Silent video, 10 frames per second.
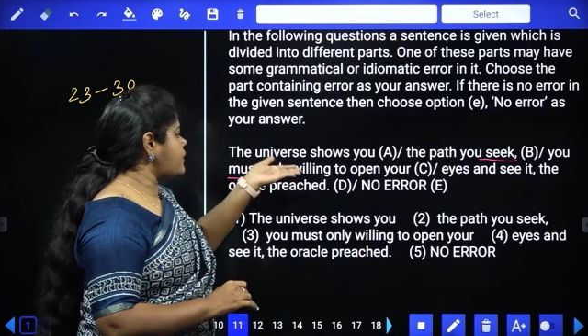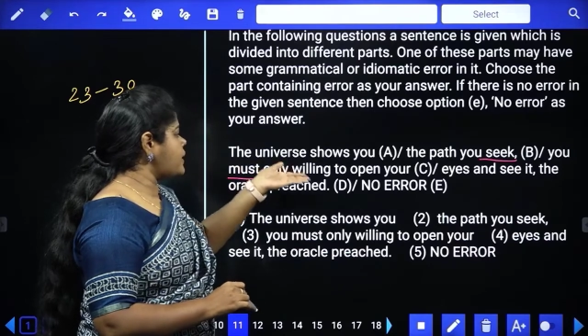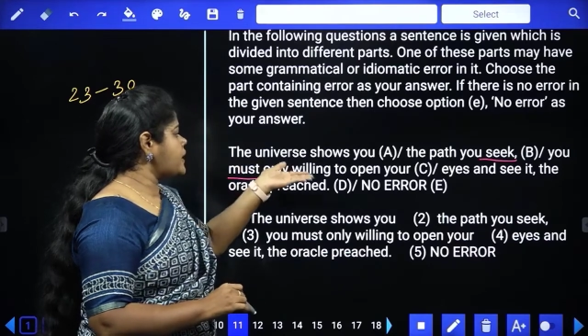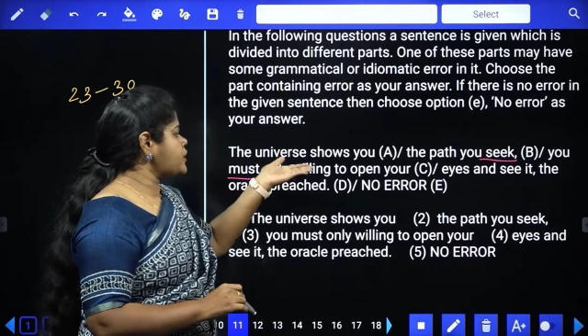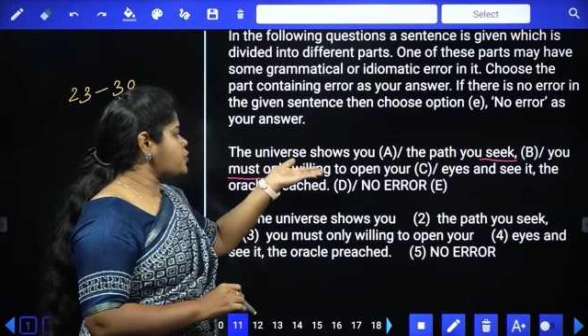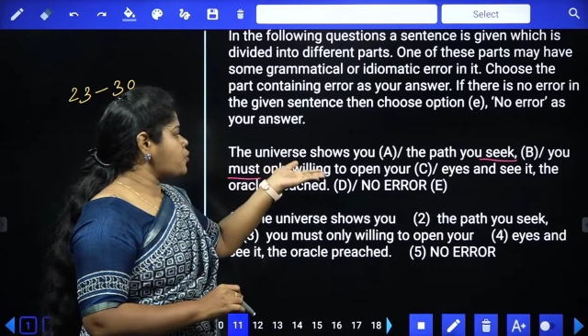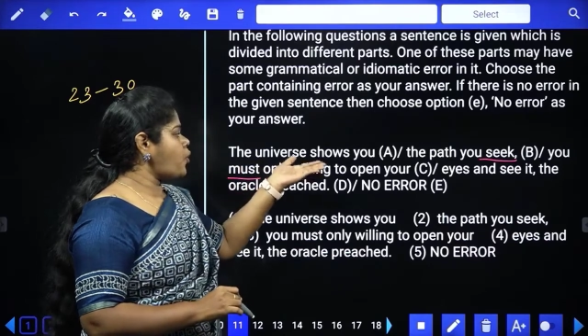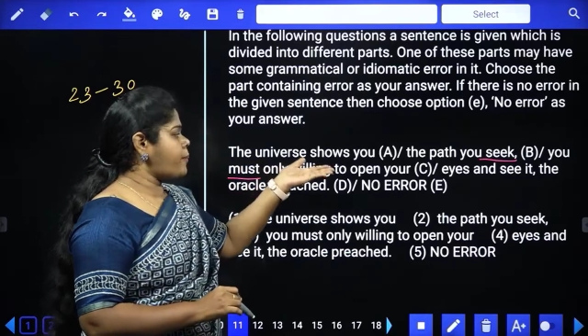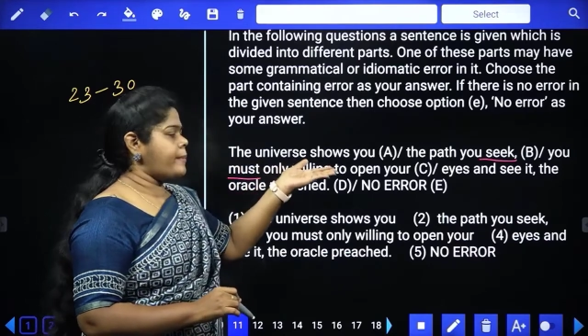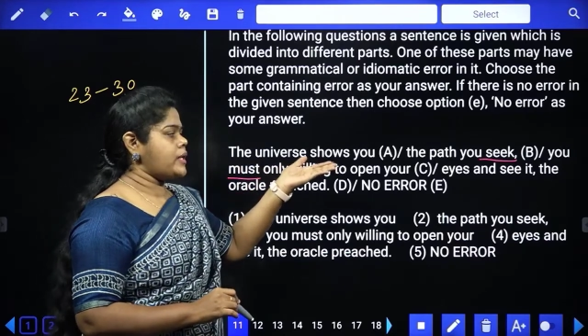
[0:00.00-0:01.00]
வில்லிங் டு
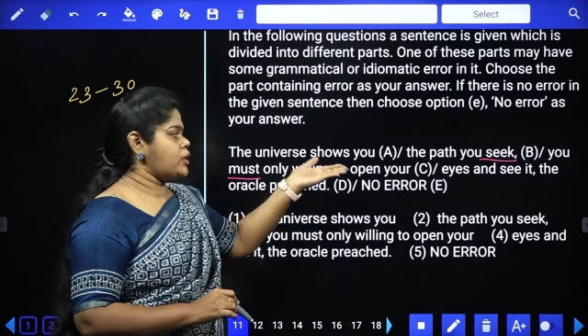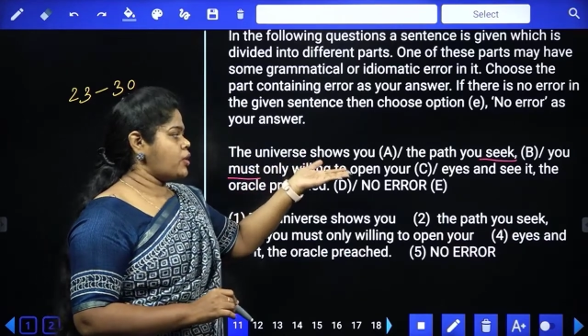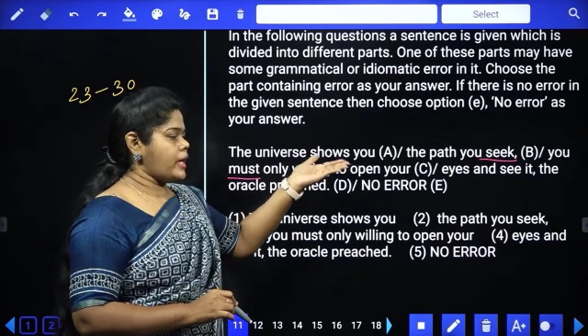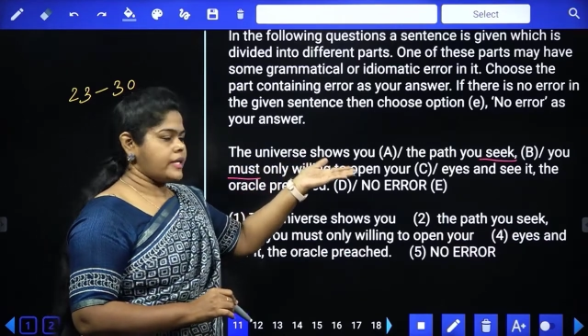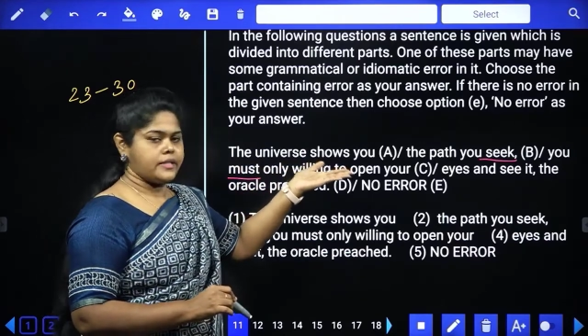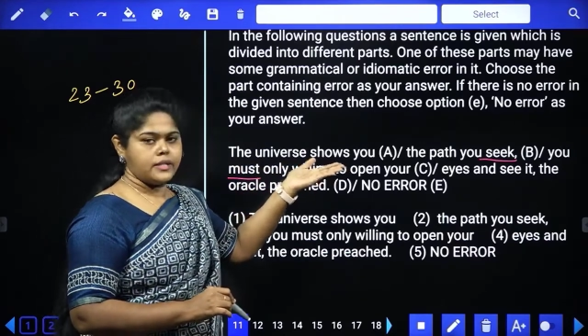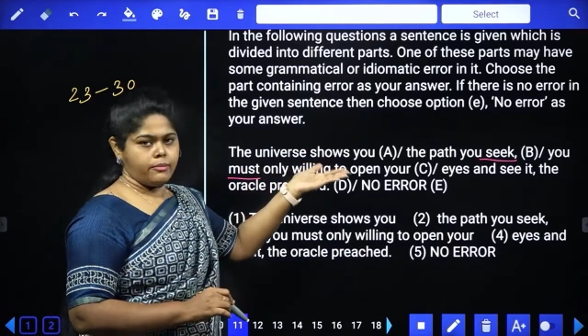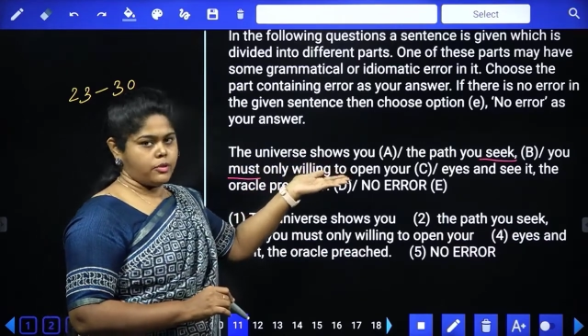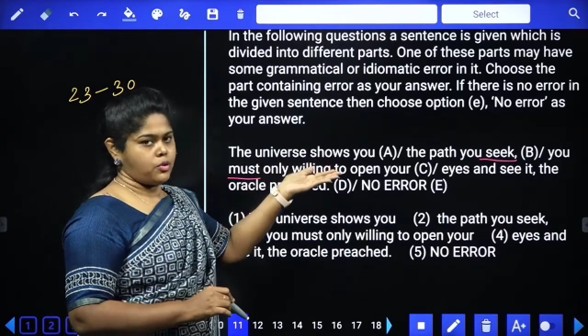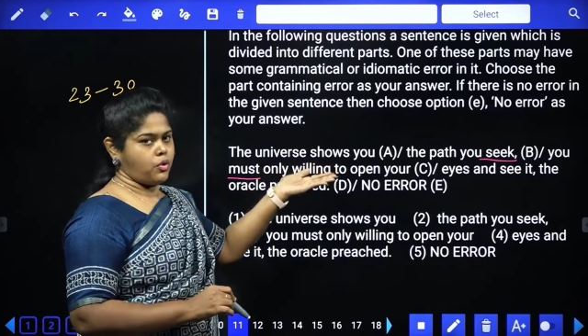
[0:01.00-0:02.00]
ஓப்பன் யுவர் ஐஸ்ன்னு
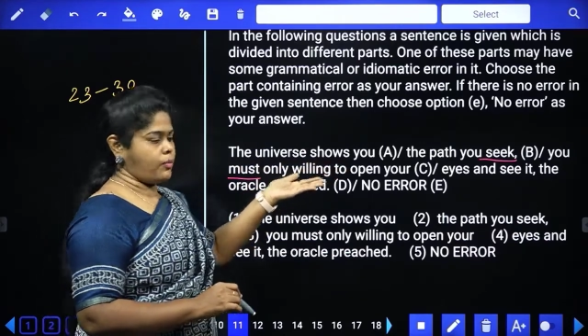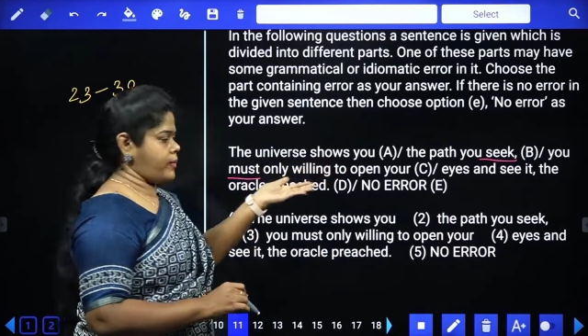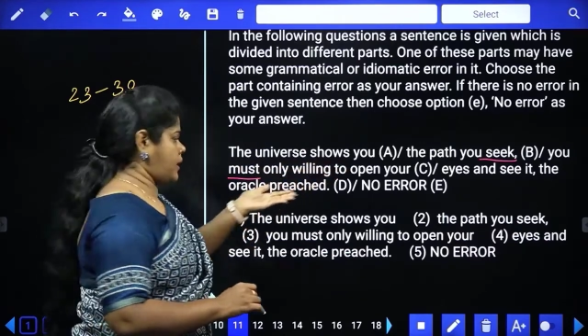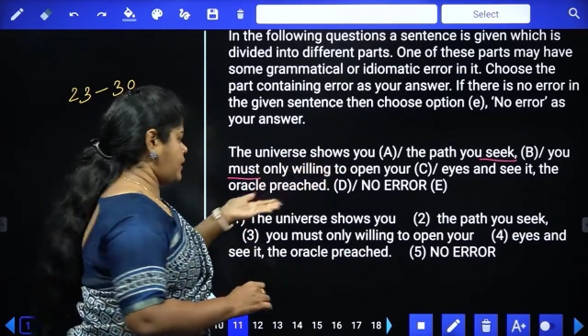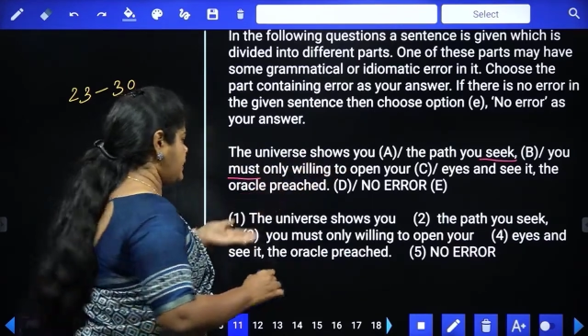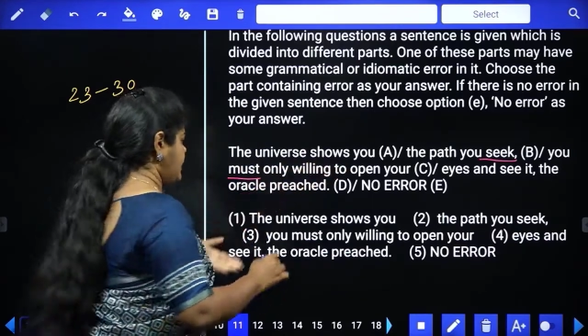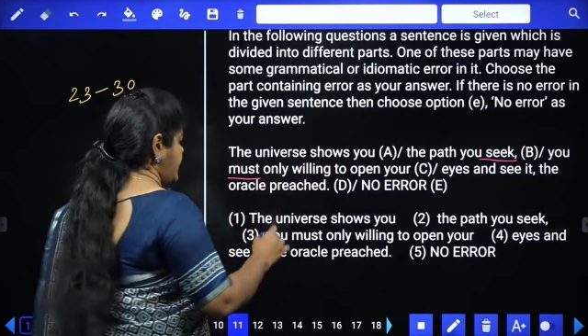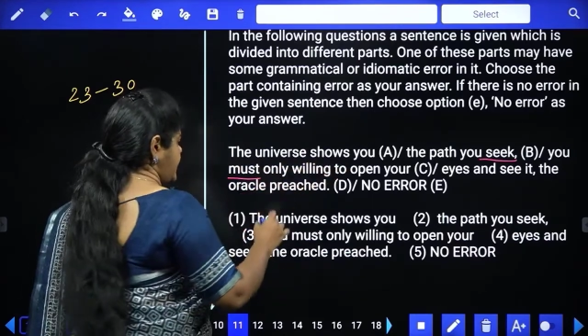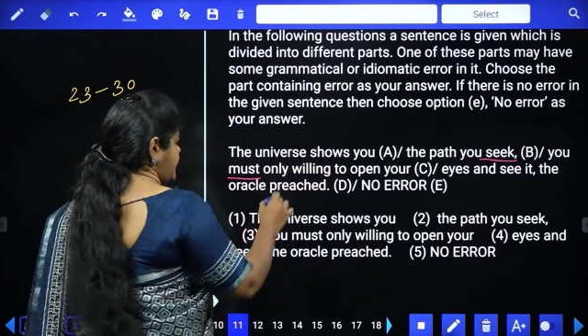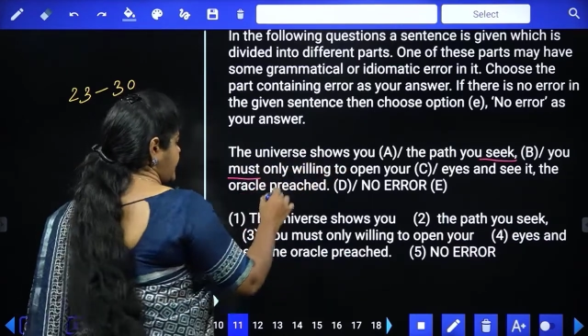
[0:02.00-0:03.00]
நம்ம சொல்லுவோமா இந்த